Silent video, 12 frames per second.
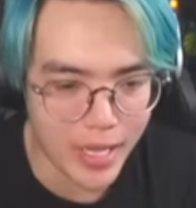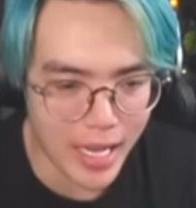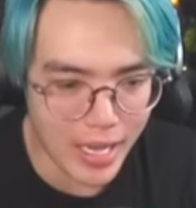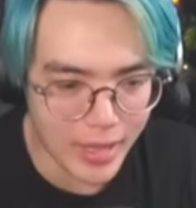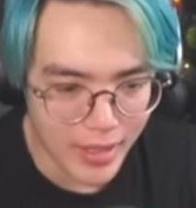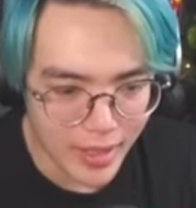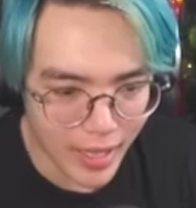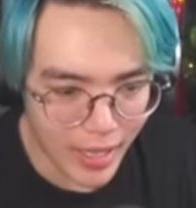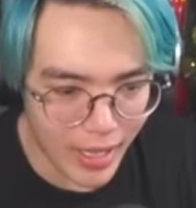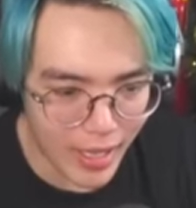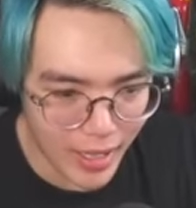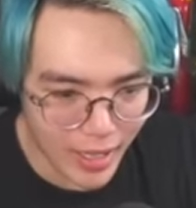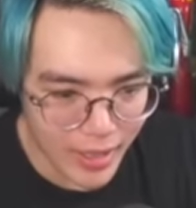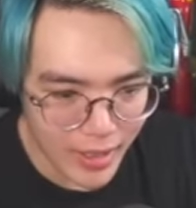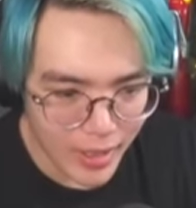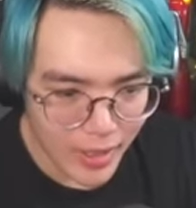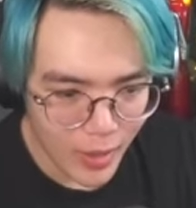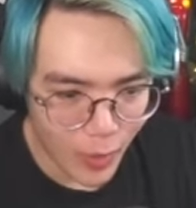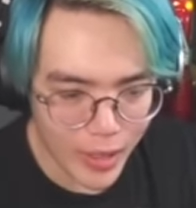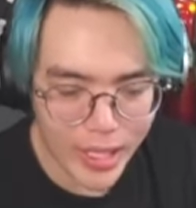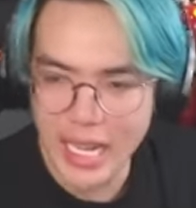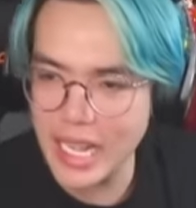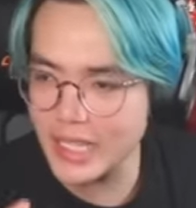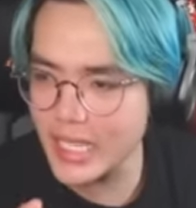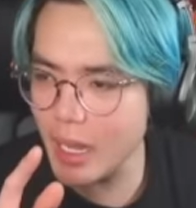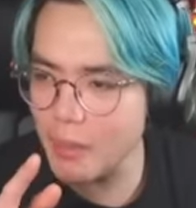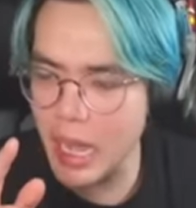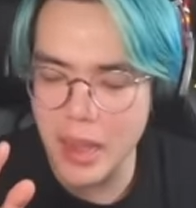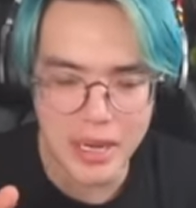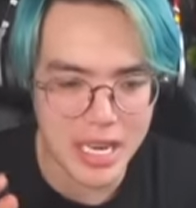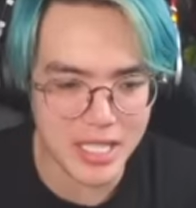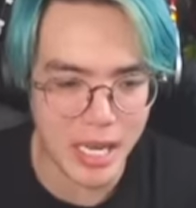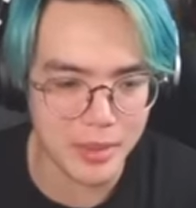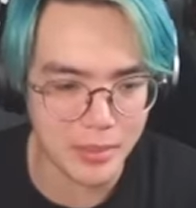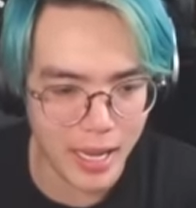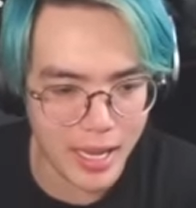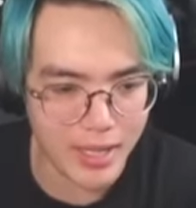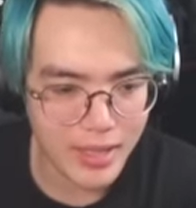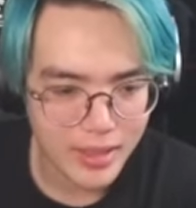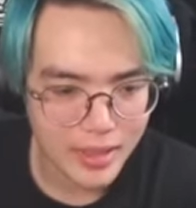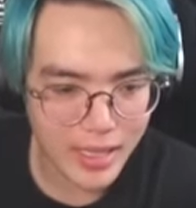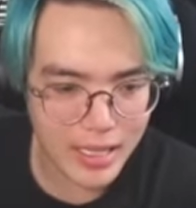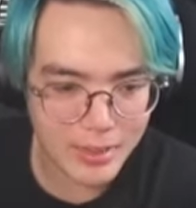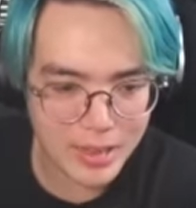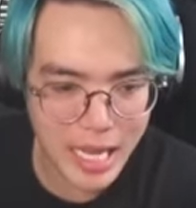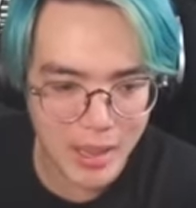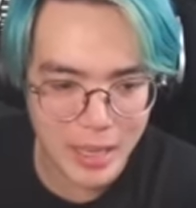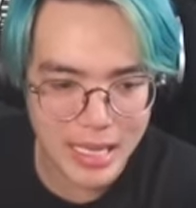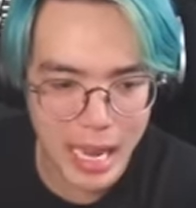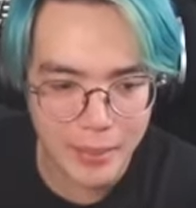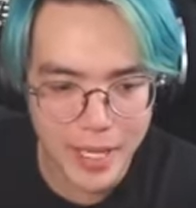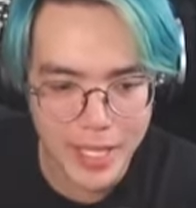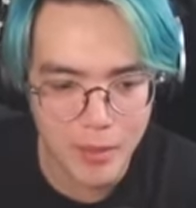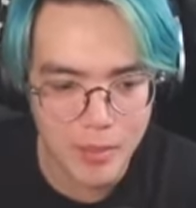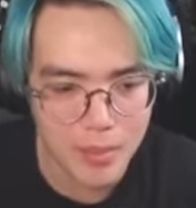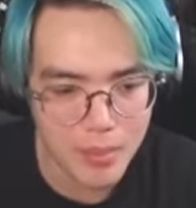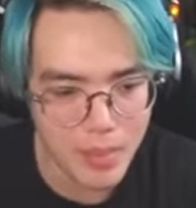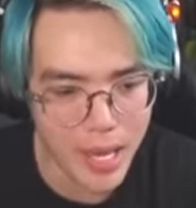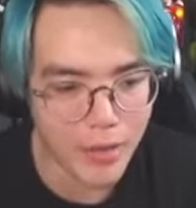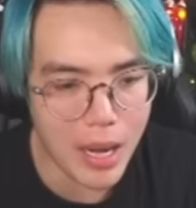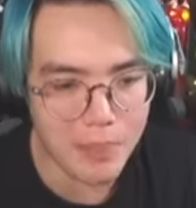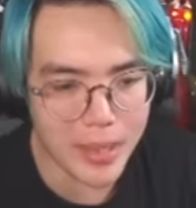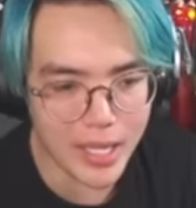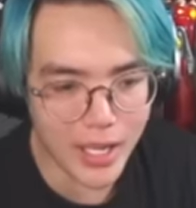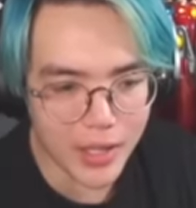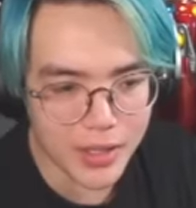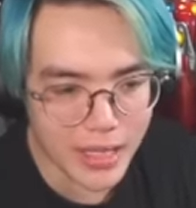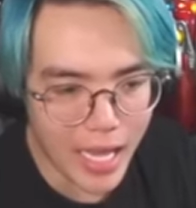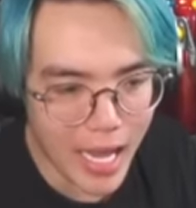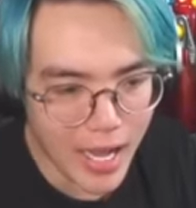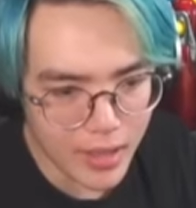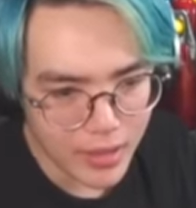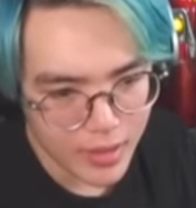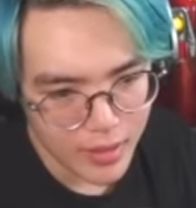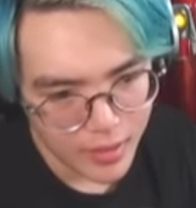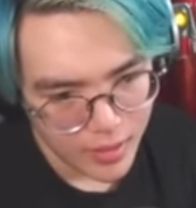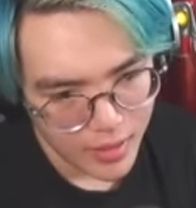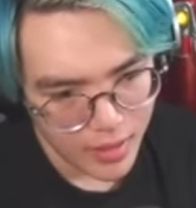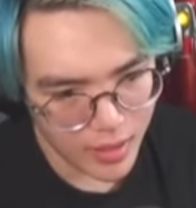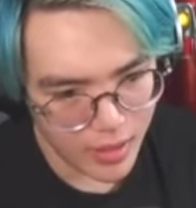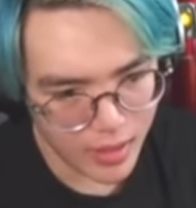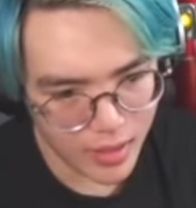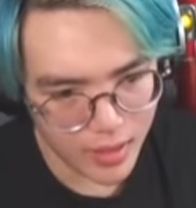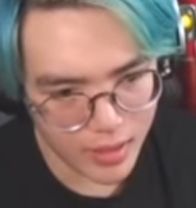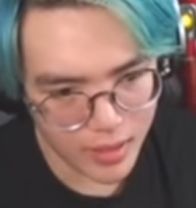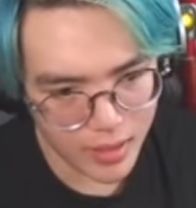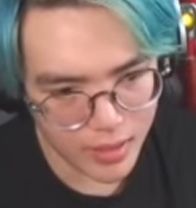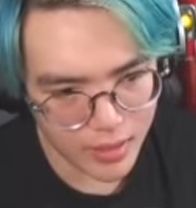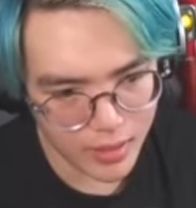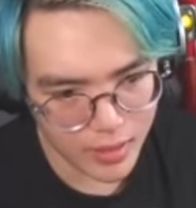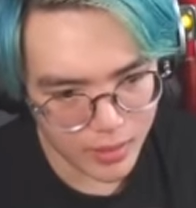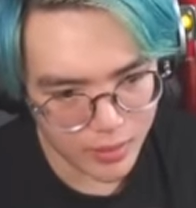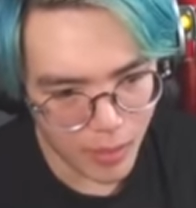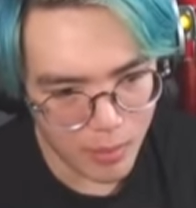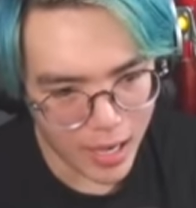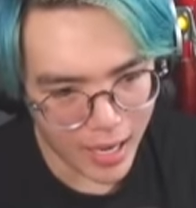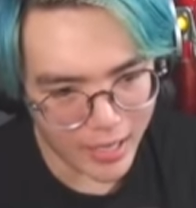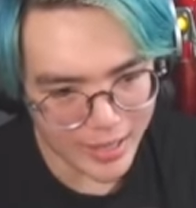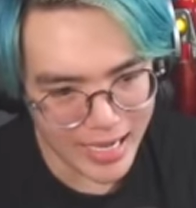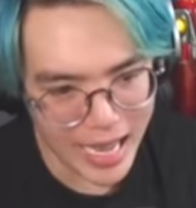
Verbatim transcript: gì đây uh, Ủa cái đây là tiktok animation mà Thì làm sao mà làm ở trong Minecraft bình thường được ta Ờ... Phong cận